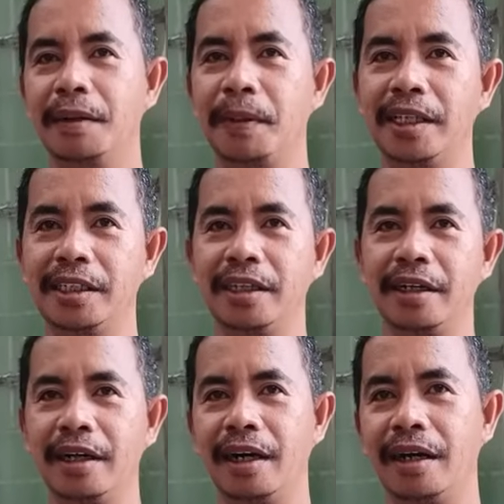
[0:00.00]
na
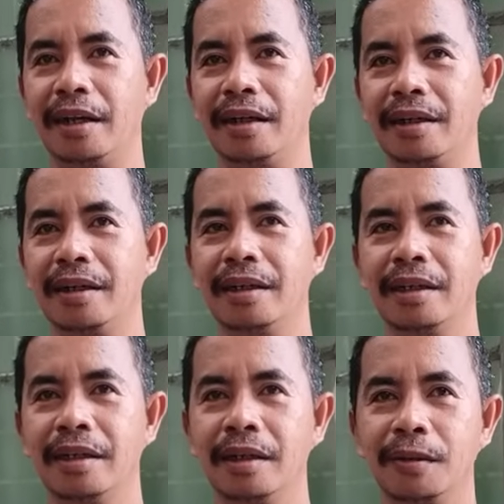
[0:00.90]
pansier na
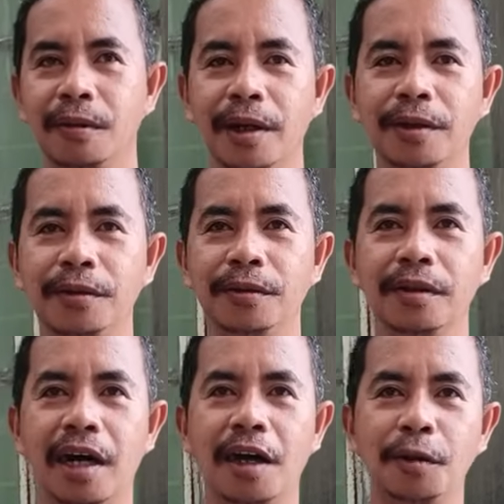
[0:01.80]
kung ano
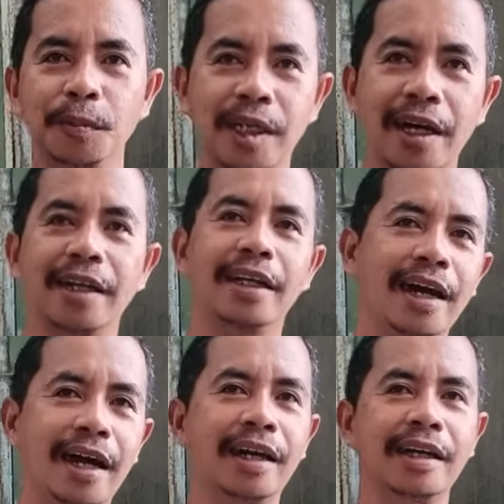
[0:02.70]
yung angkop sa
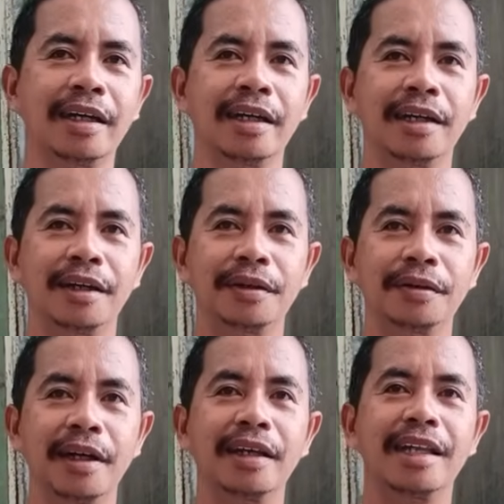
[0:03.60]
kanila,
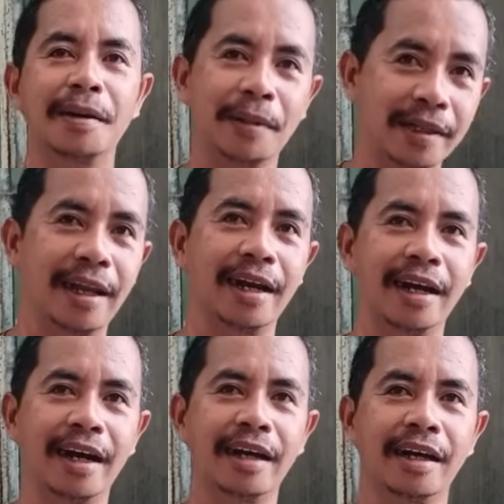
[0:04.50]
yun ang dapat
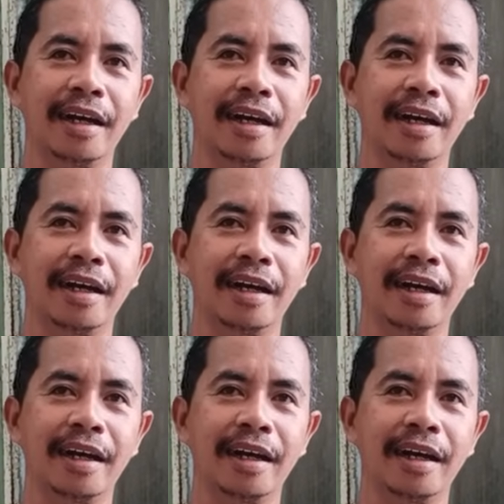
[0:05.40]
talaga.